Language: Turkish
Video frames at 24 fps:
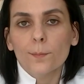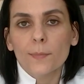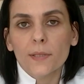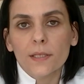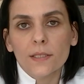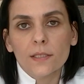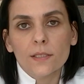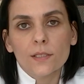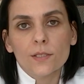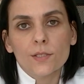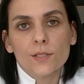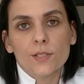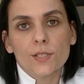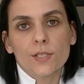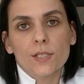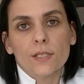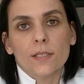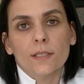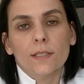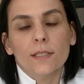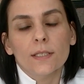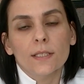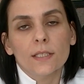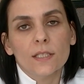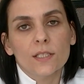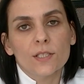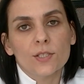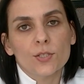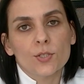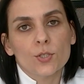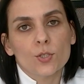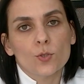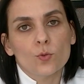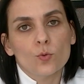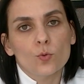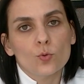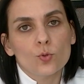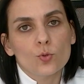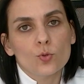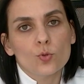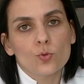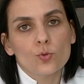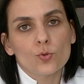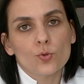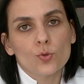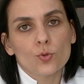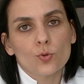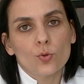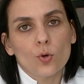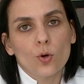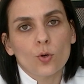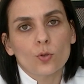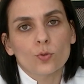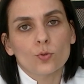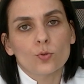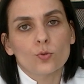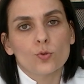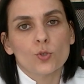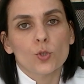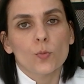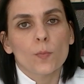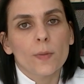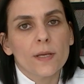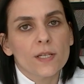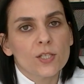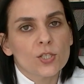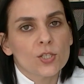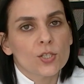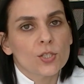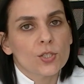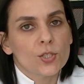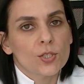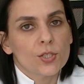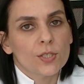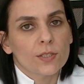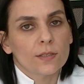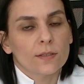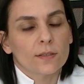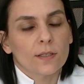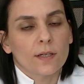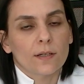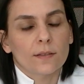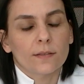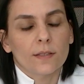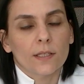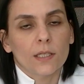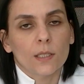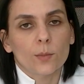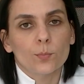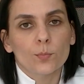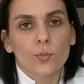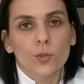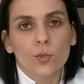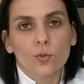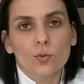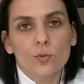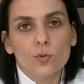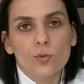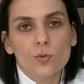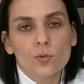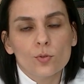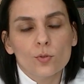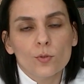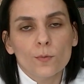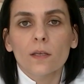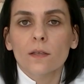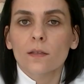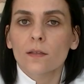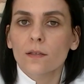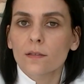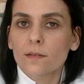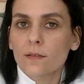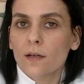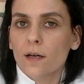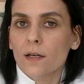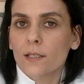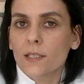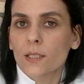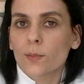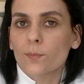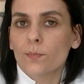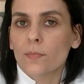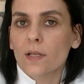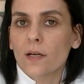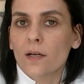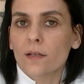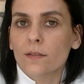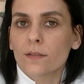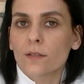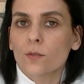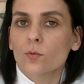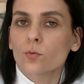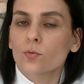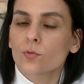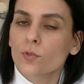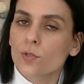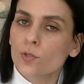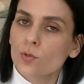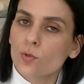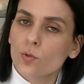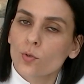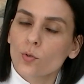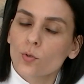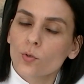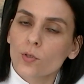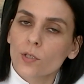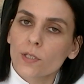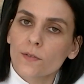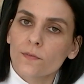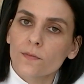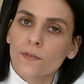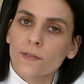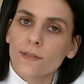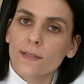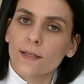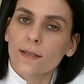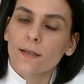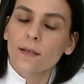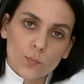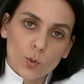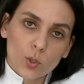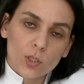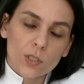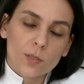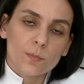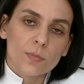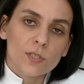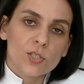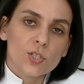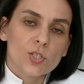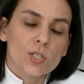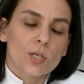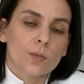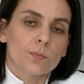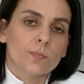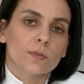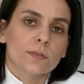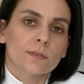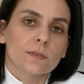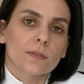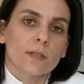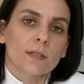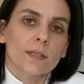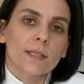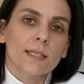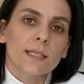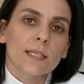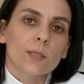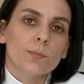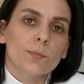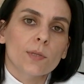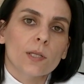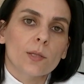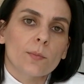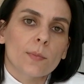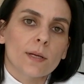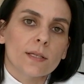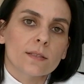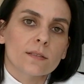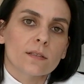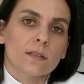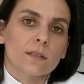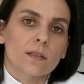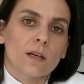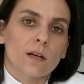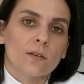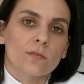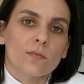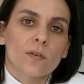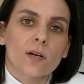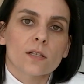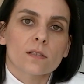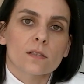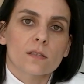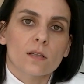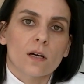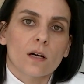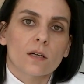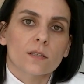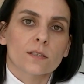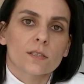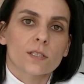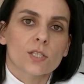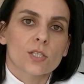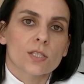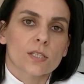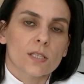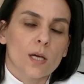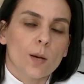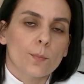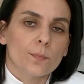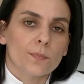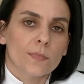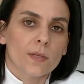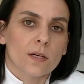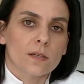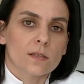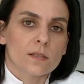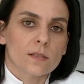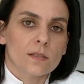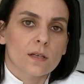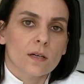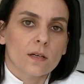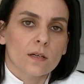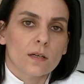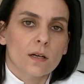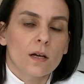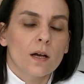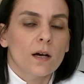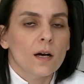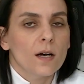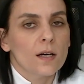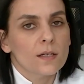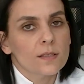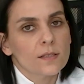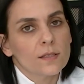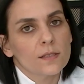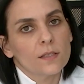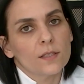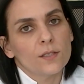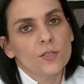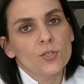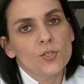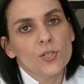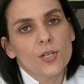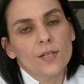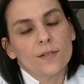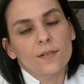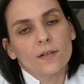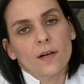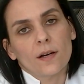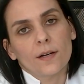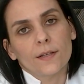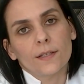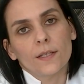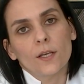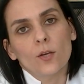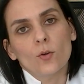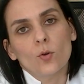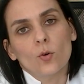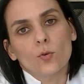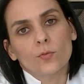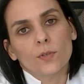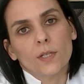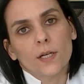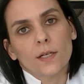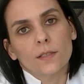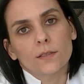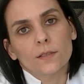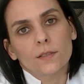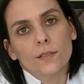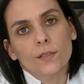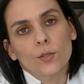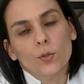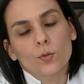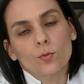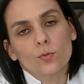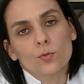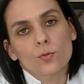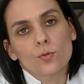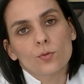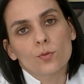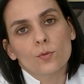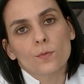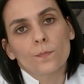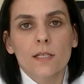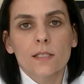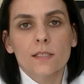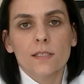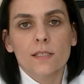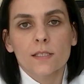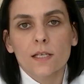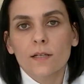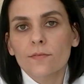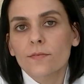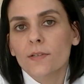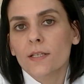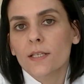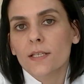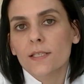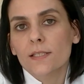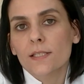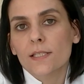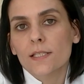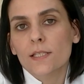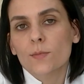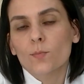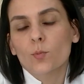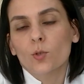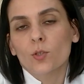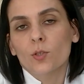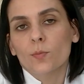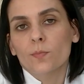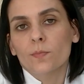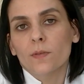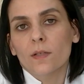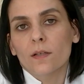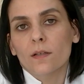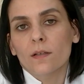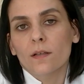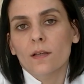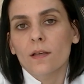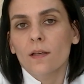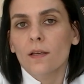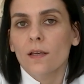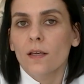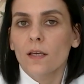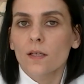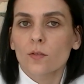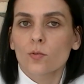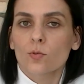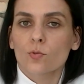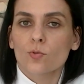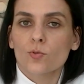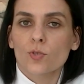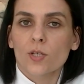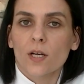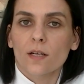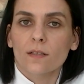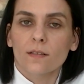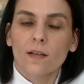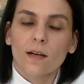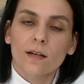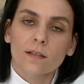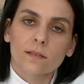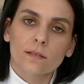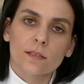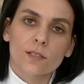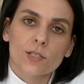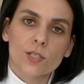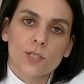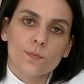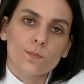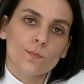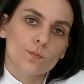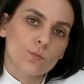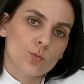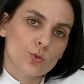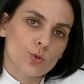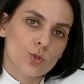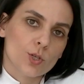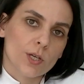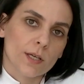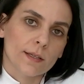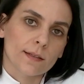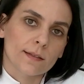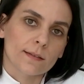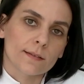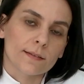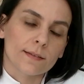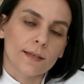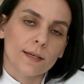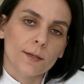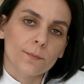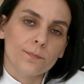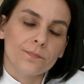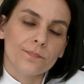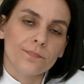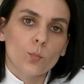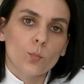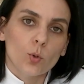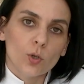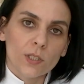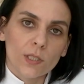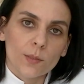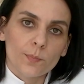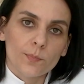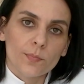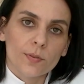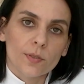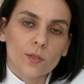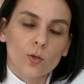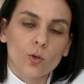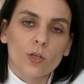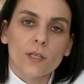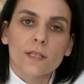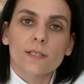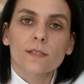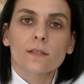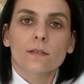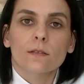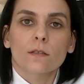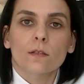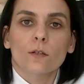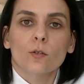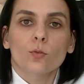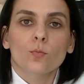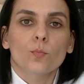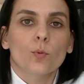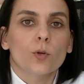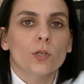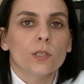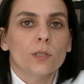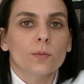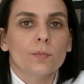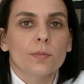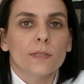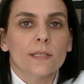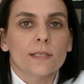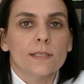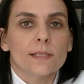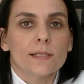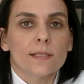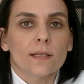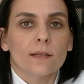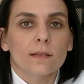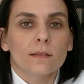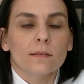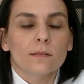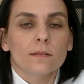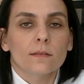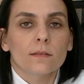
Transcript: birinci, ikinci, üçüncü, dördüncü, beşinci yıllarda yapıyoruz. Yine takiplerde, ultrasonografide polibin çapında 2 mm'den fazla artış saptarsak hastayı cerrahiye yönlendiriyoruz. Safra kesesi poliplerine en güncel yaklaşım bu şekilde. Polip, kolesterol polibi ise